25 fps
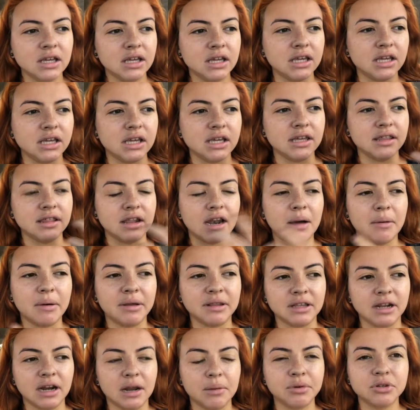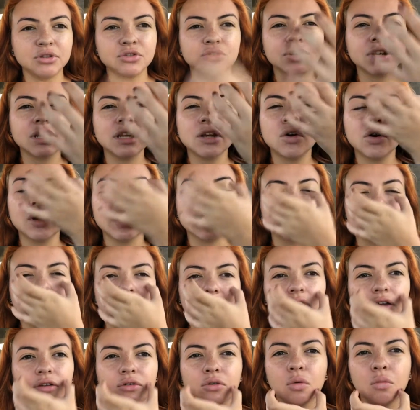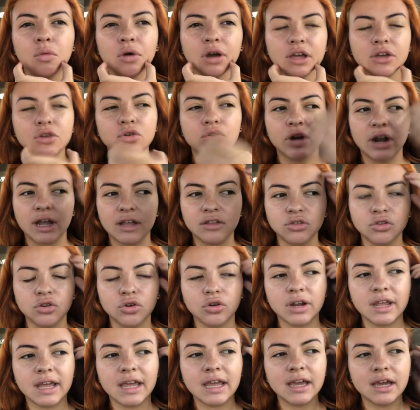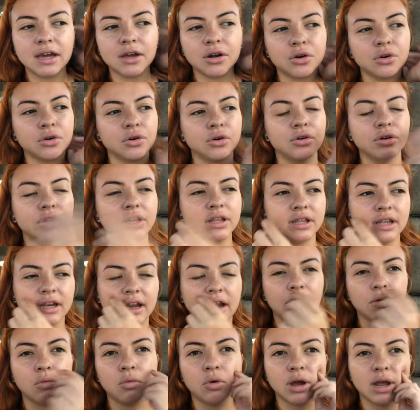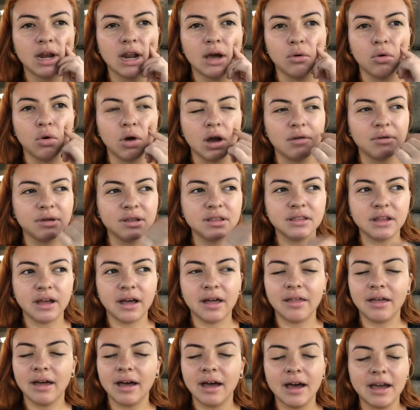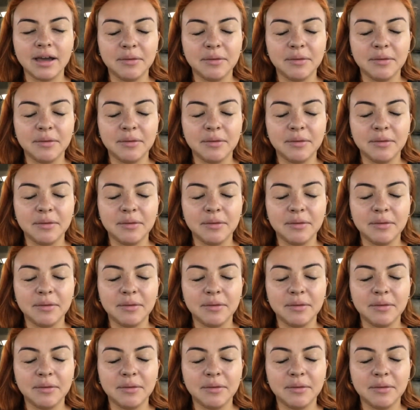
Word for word: y de la bandera de Puerto Rico y estaba como que llorando negro y tenía como que la boca vendada.